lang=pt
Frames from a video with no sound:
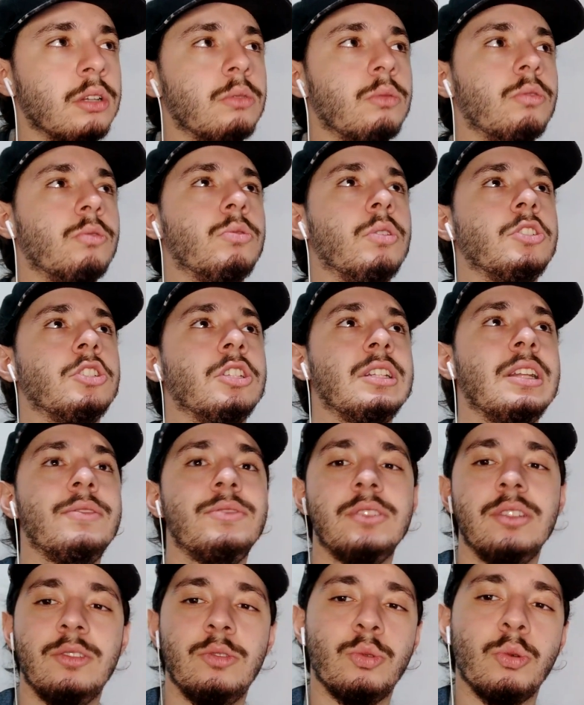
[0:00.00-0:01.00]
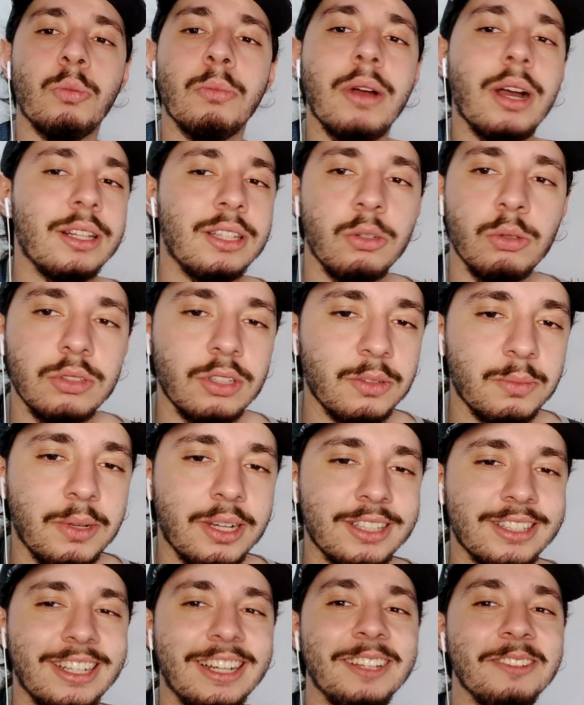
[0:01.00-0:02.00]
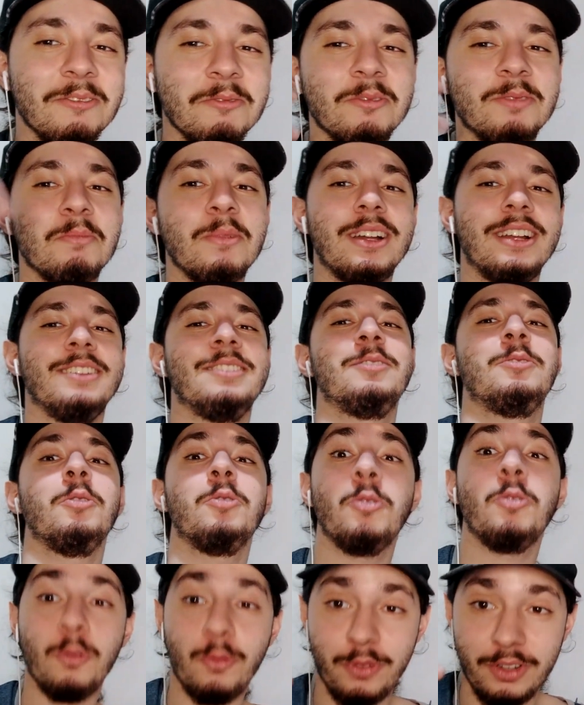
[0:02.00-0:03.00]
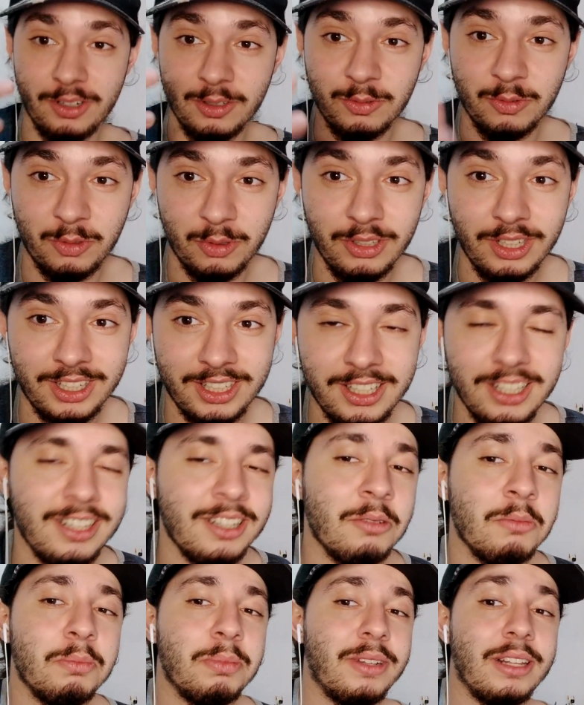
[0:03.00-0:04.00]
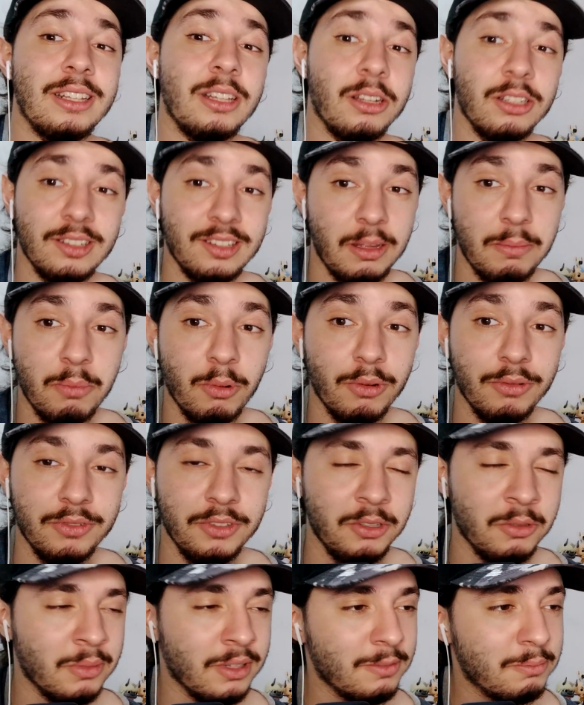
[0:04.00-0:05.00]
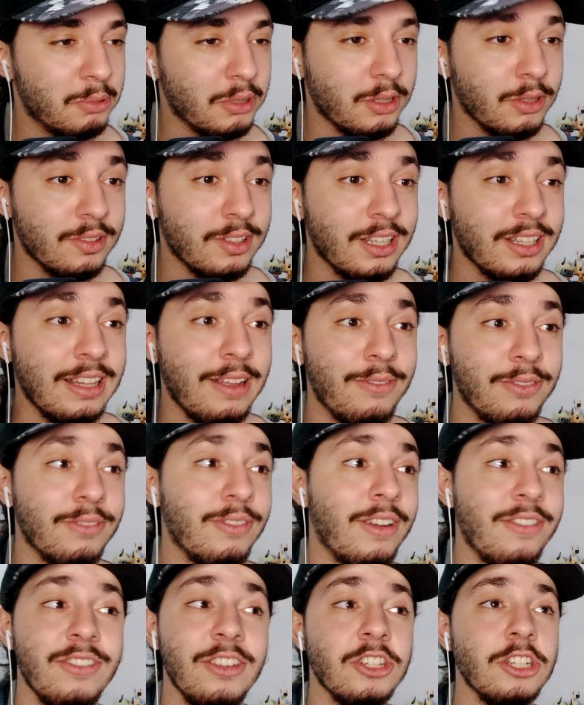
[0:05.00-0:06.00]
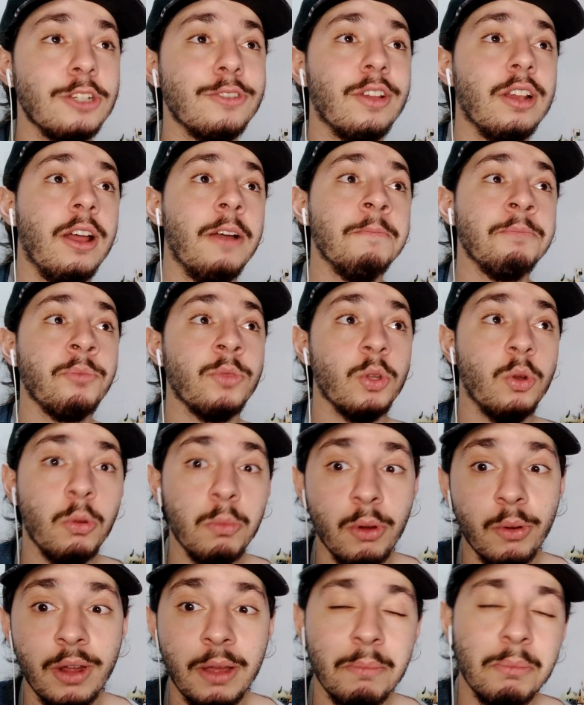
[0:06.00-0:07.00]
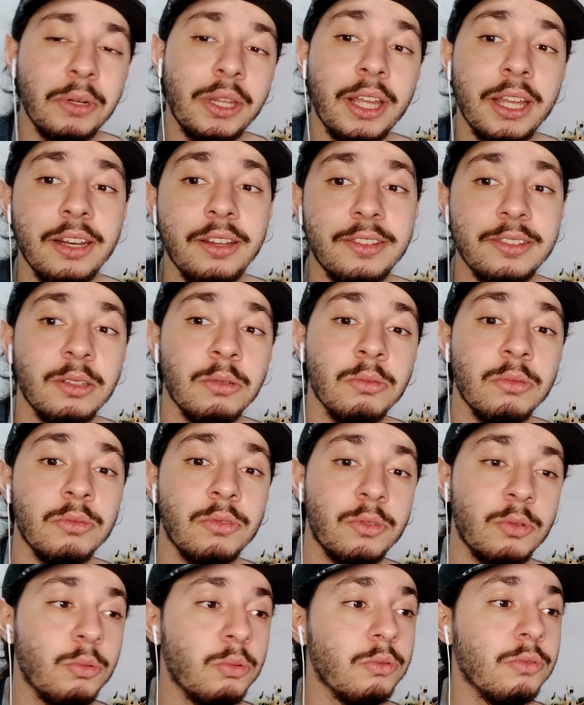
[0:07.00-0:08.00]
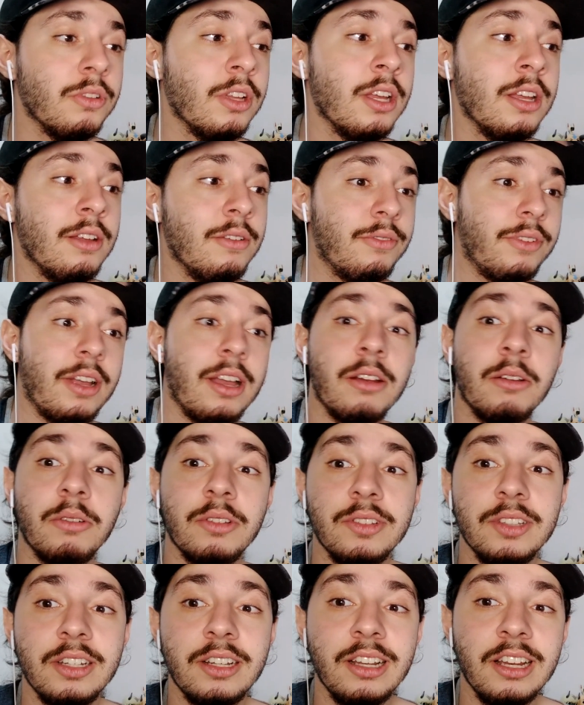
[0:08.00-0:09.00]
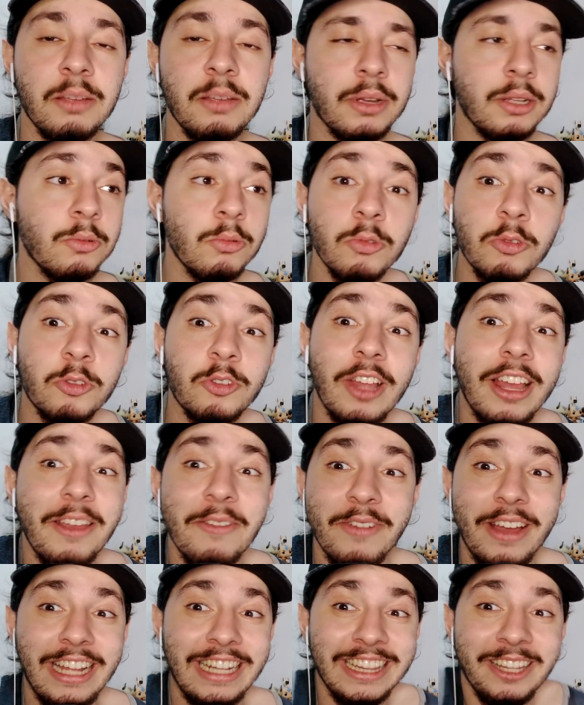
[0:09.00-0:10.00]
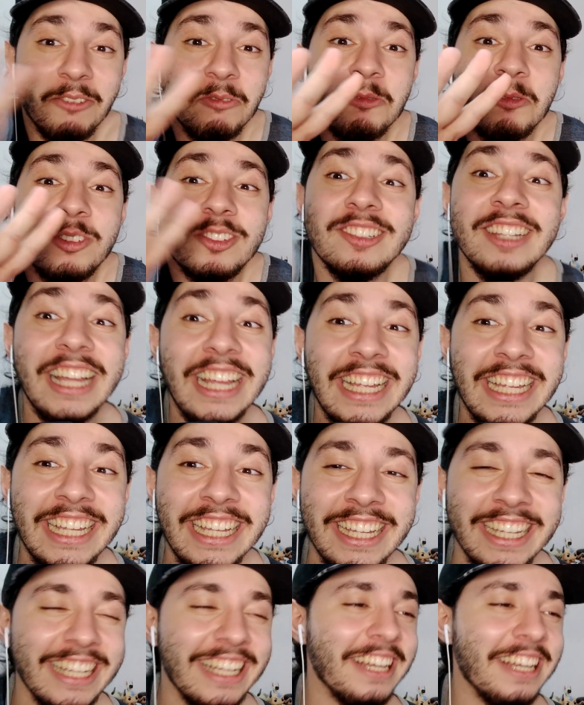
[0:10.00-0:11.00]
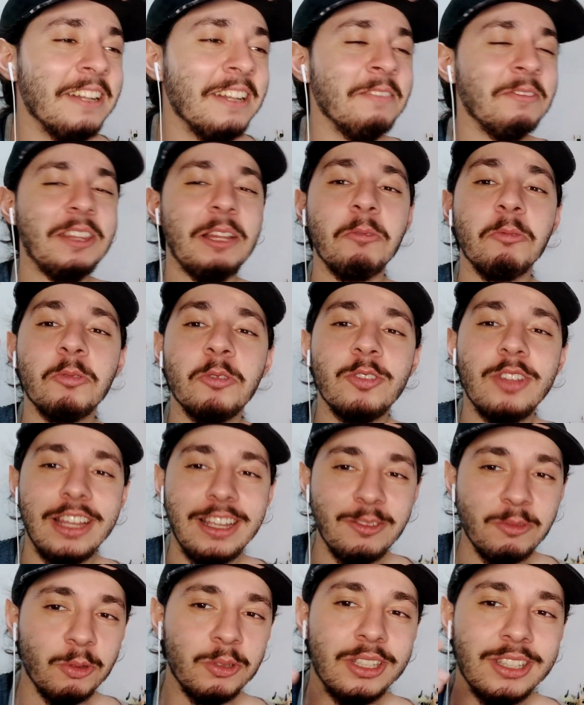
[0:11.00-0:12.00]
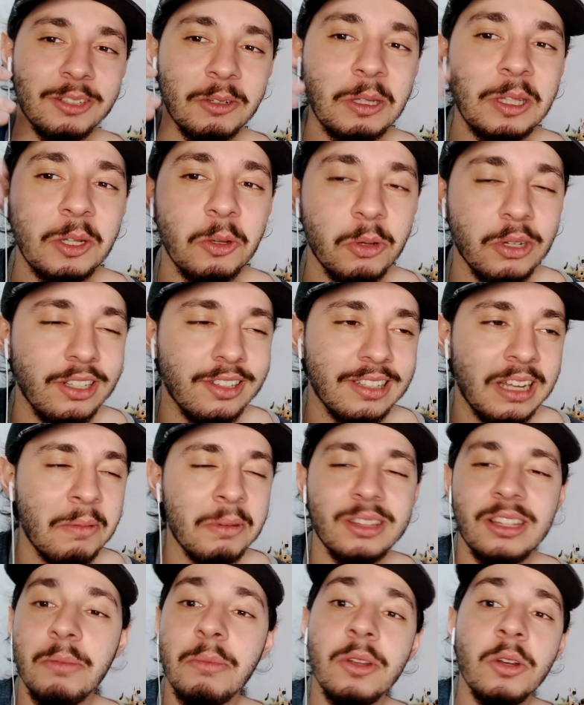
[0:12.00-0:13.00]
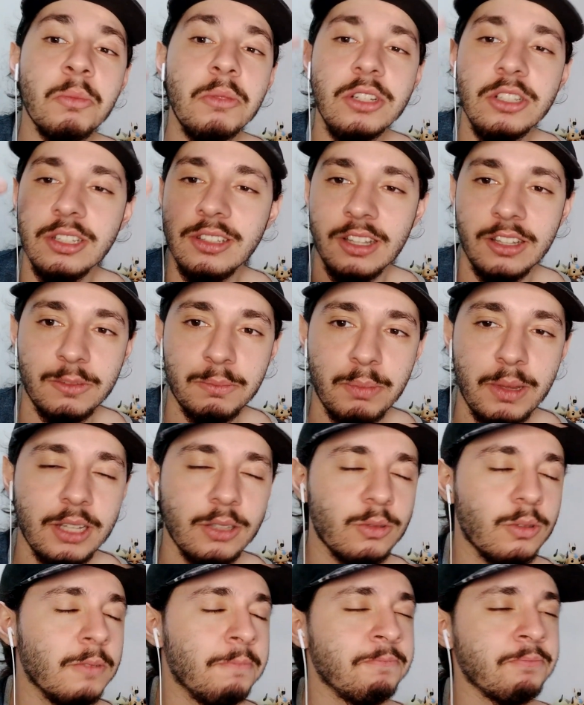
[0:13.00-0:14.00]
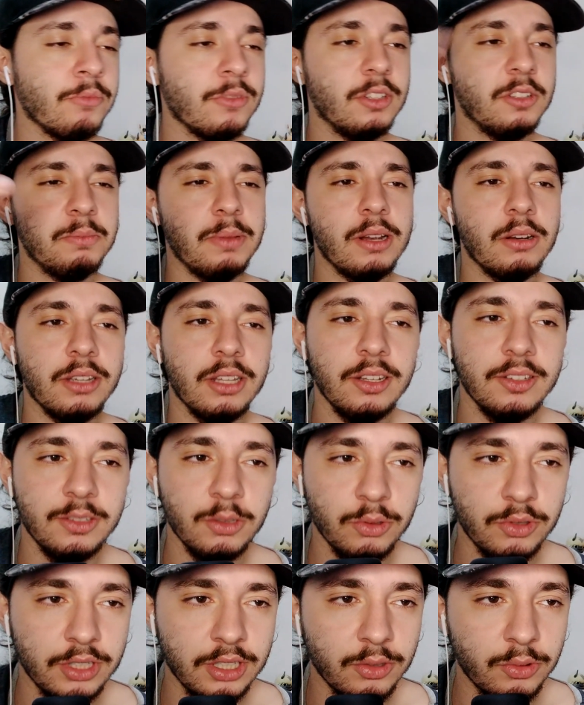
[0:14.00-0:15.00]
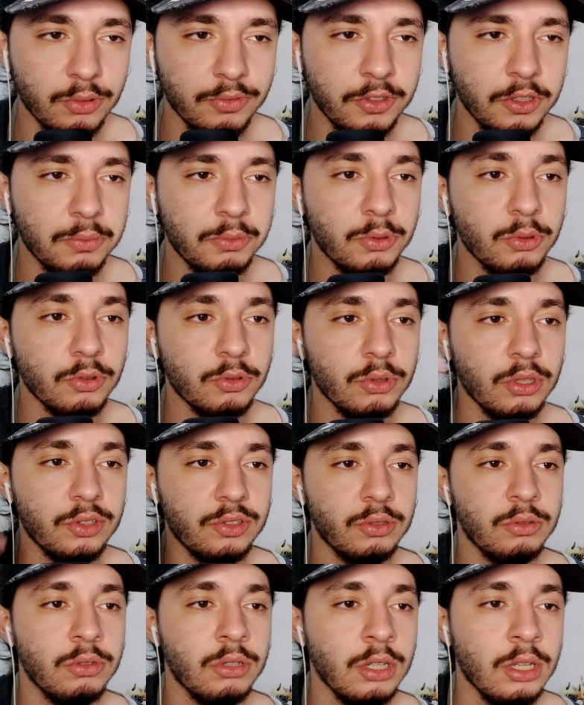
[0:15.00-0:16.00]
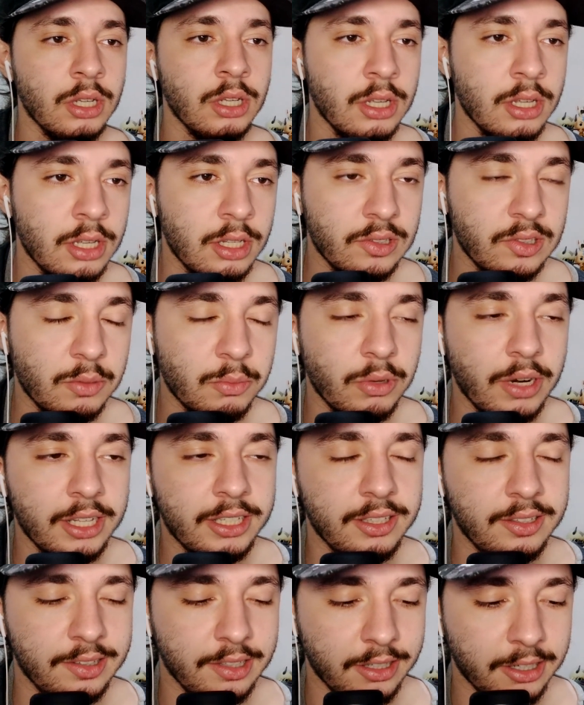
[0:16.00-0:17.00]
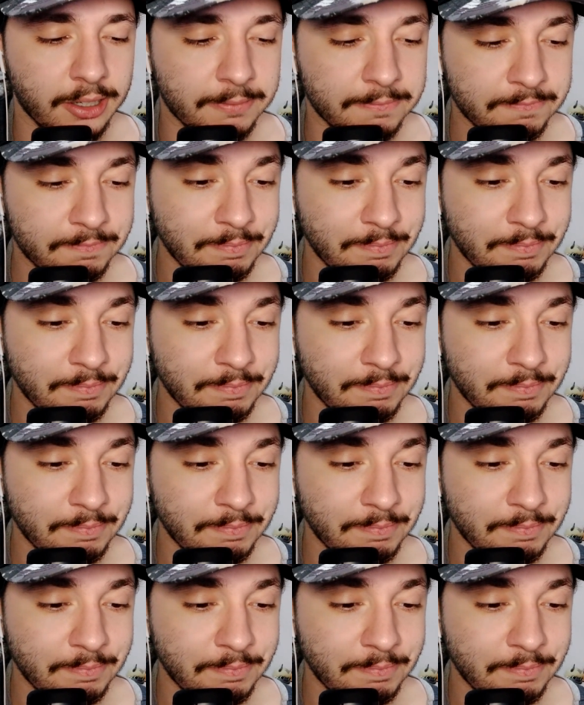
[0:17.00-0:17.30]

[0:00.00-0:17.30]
Os dois já devem ter se trombado em outras batalhas. Não, mano, eu, eu tô falando disso daqui não porque eu dar uma Zé Povinho, mas porque eu sei que deve, vai vir gente falar: Ô, boy, por que, que eles estão. ficaram com esse clima aí? Não sei, velho, não sei. Não sei, estou tentando teorizar, mas também não me diz respeito. Espero que eles tenham se resolvido, porque os dois são, são moleque zica.